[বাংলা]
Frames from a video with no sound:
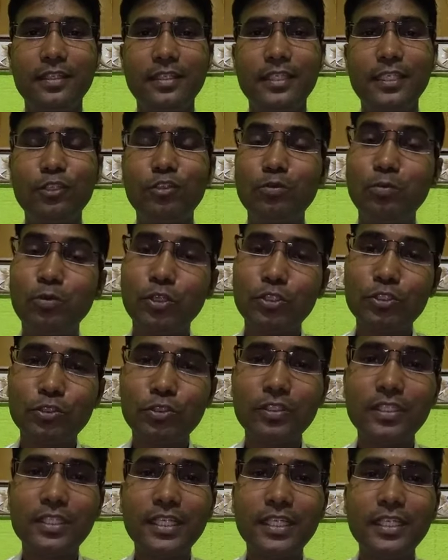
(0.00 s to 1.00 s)
কিন্তু
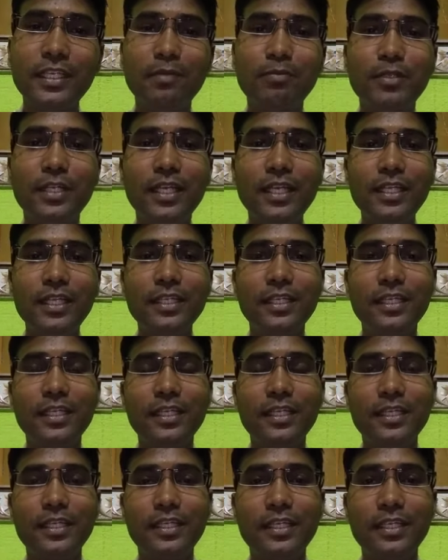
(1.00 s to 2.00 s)
বচনকেই আমরা
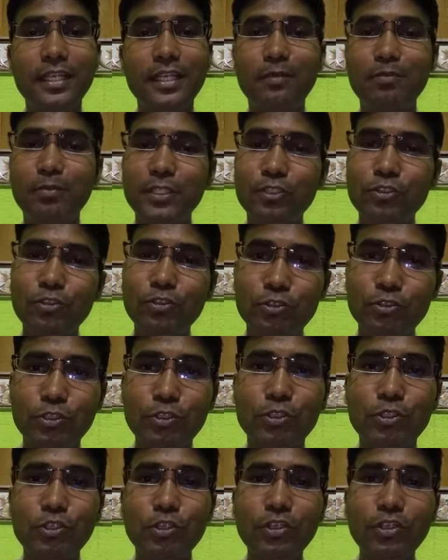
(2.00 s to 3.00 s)
একমাত্র
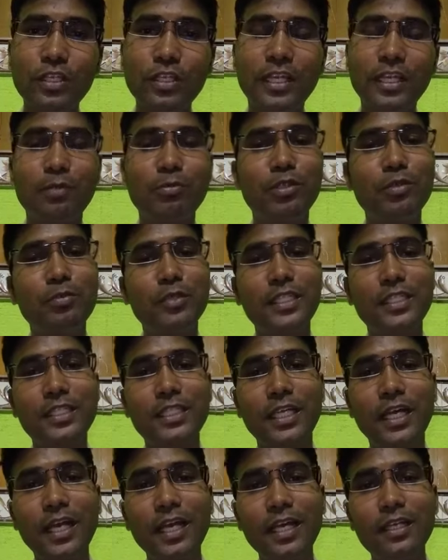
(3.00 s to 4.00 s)
সত্য এবং
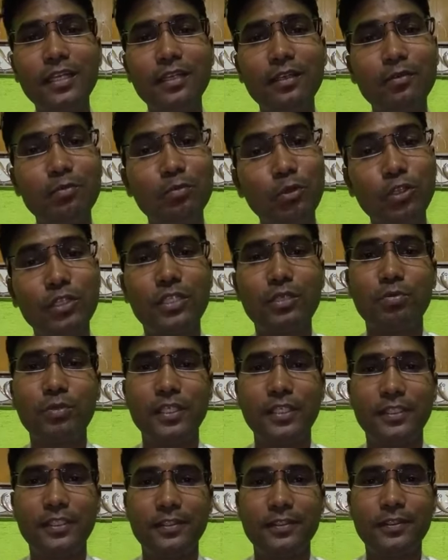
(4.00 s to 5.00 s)
মিথ্যা বলতে
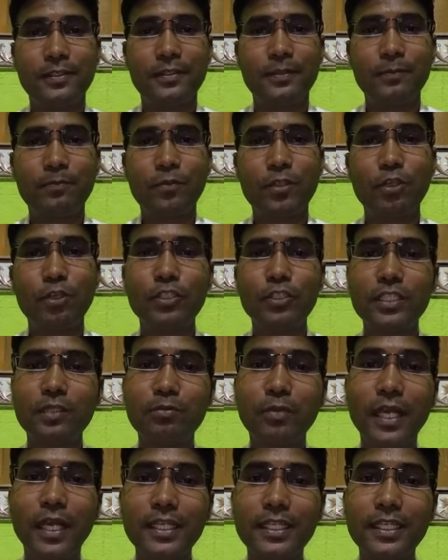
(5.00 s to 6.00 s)
পারি অর্থাৎ
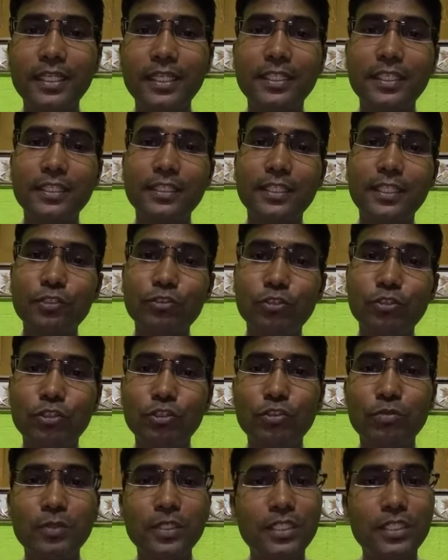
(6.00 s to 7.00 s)
বাক্যের ক্ষেত্রে
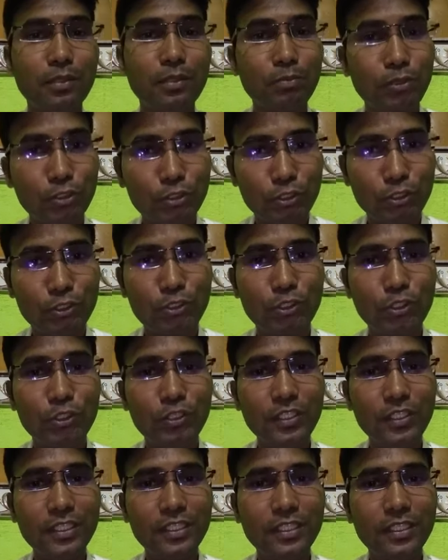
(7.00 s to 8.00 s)
সত্য মিথ্যা প্রযোজ্য
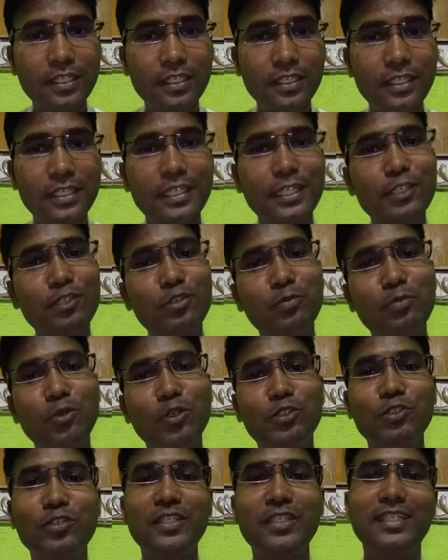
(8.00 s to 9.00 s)
নয় কিন্তু
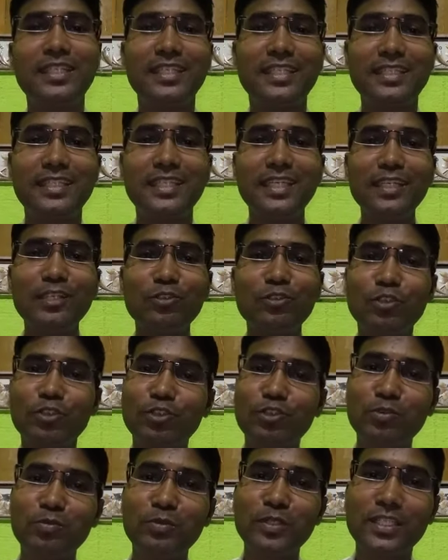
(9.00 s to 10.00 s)
বচনের ক্ষেত্রে
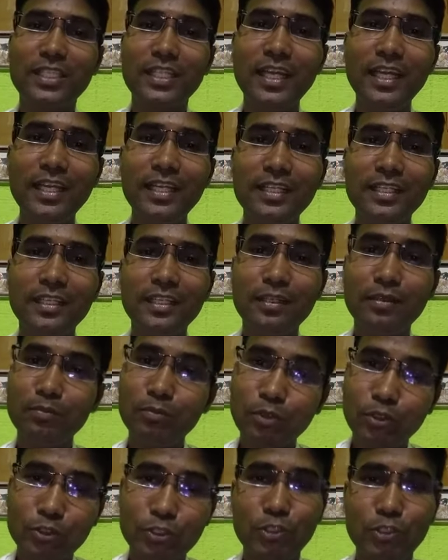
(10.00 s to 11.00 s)
সত্য মিথ্যা
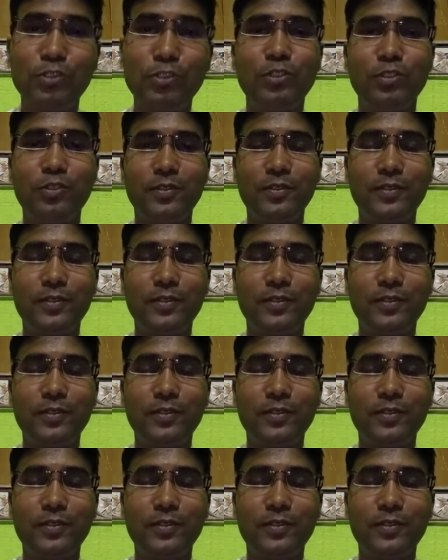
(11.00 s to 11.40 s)
প্রযোজ্য